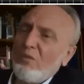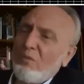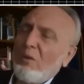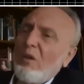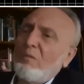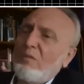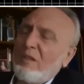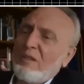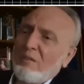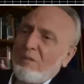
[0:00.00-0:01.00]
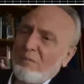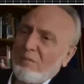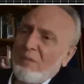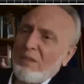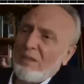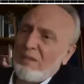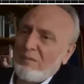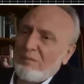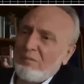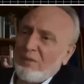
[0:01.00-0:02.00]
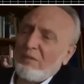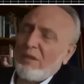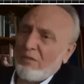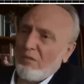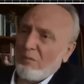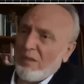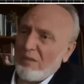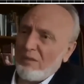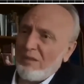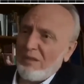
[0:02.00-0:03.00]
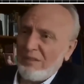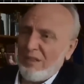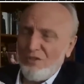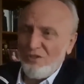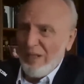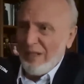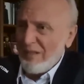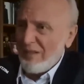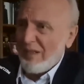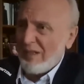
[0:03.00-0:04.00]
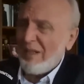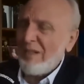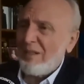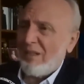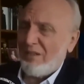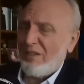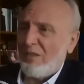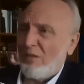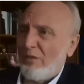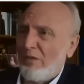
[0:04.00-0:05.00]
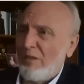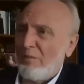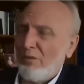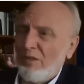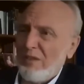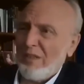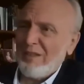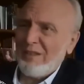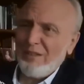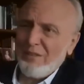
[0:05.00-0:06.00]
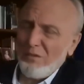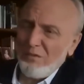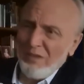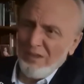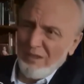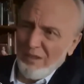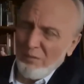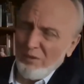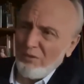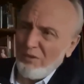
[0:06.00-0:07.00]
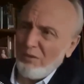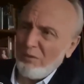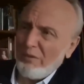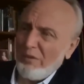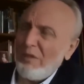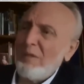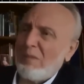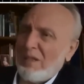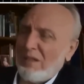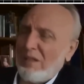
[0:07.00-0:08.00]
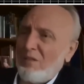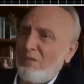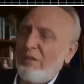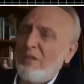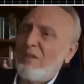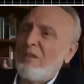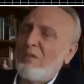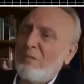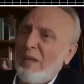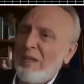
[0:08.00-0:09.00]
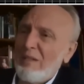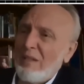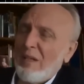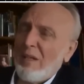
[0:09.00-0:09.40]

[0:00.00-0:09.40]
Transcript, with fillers: muss überhaupt sein, mehr privat zu machen. Der Staat kann das nicht lösen. Die Politik diskutiert immer nur darüber, was sie machen kann. Und wenn sie das meint,